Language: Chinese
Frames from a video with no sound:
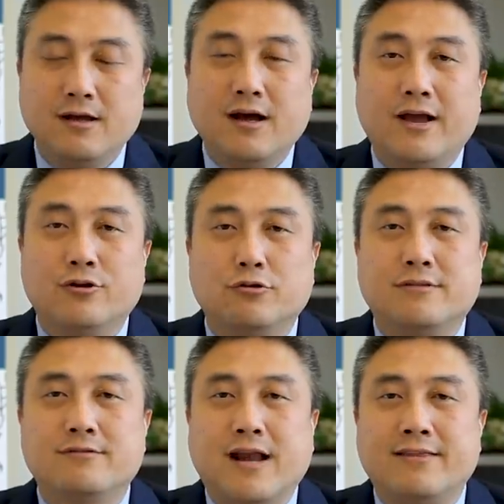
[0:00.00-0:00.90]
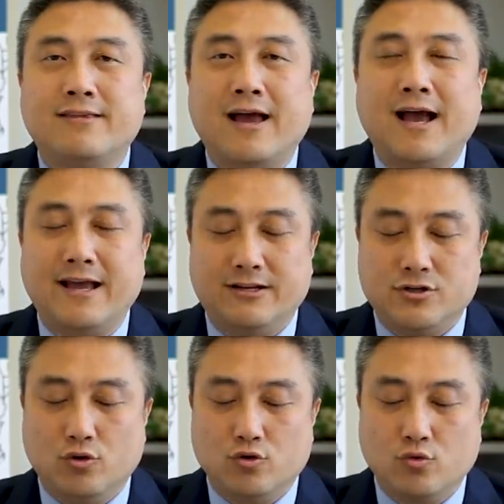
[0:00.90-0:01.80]
还有对自然灾害的
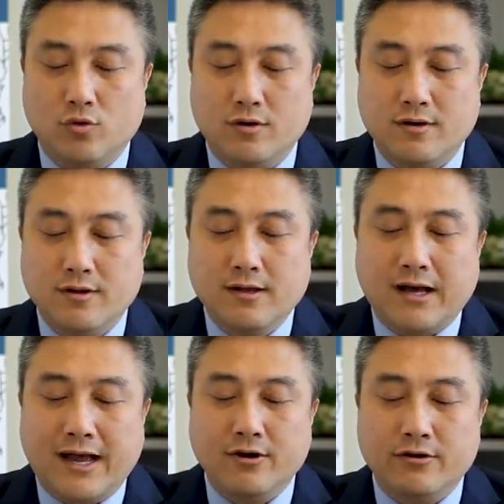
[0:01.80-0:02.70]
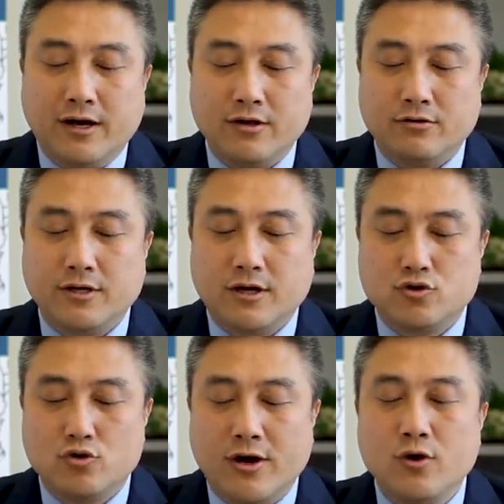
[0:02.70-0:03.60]
救助，还有呢，有这个
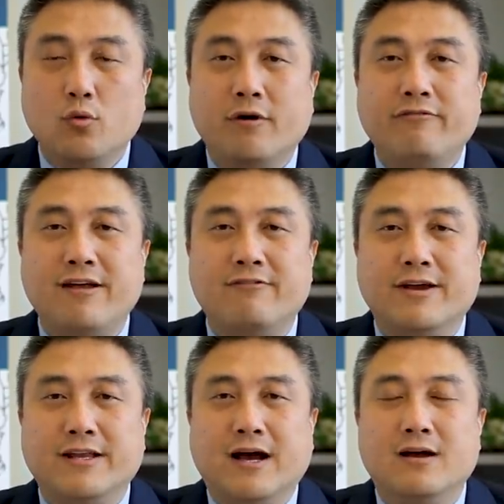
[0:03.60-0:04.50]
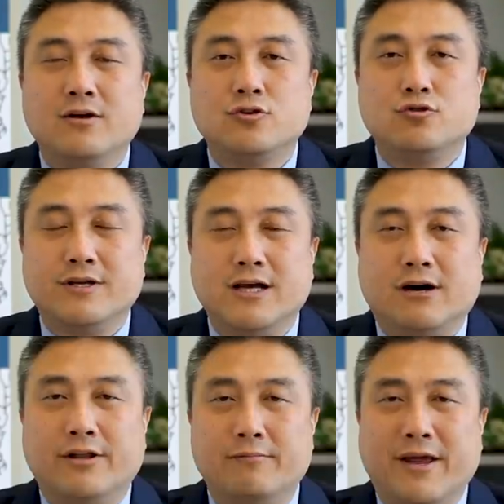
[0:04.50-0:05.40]
全国范围的学
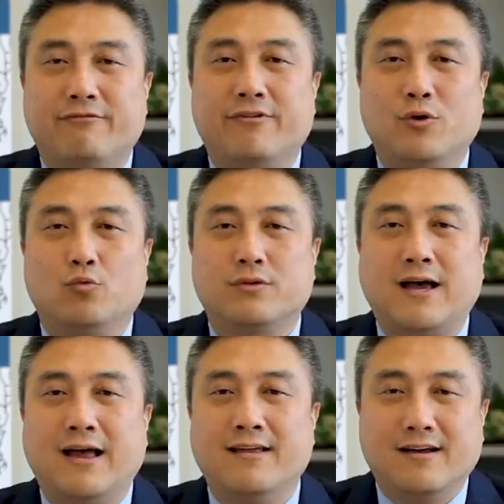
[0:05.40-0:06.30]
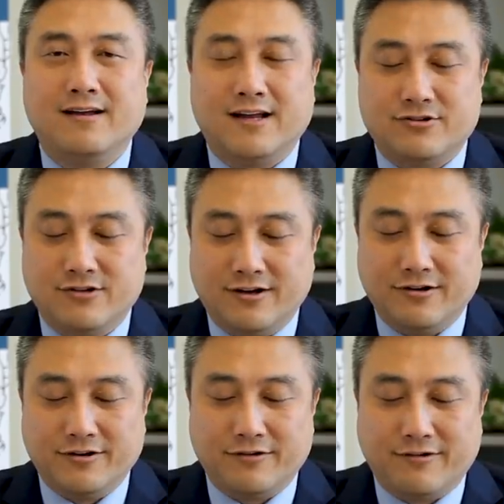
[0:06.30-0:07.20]
校的免费午餐。大家知道
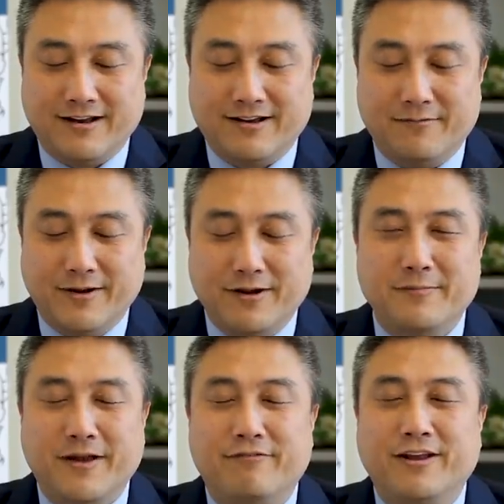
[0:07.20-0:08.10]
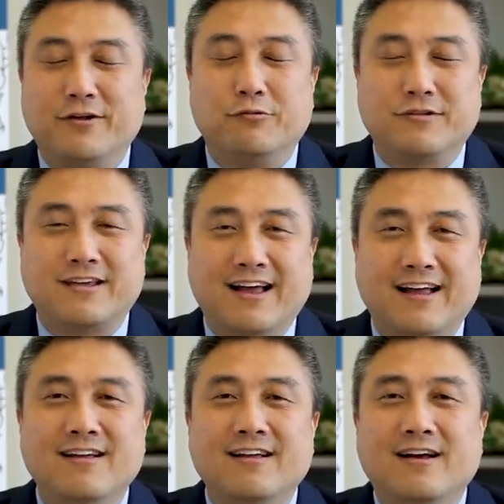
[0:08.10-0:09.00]
有的话叫没有免费的午
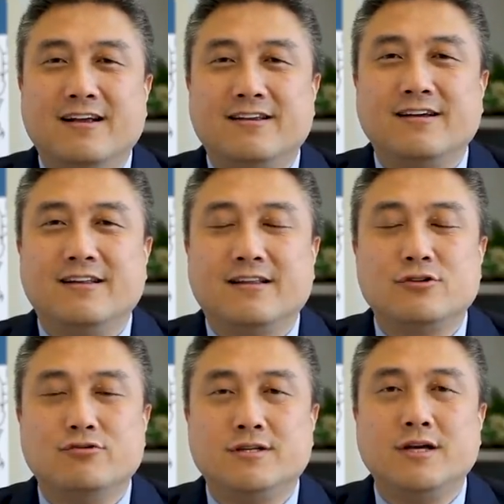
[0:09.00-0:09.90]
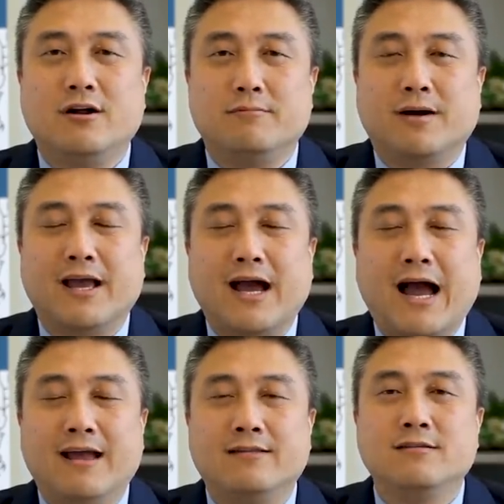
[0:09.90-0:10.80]
餐，这个呢在学校里面给孩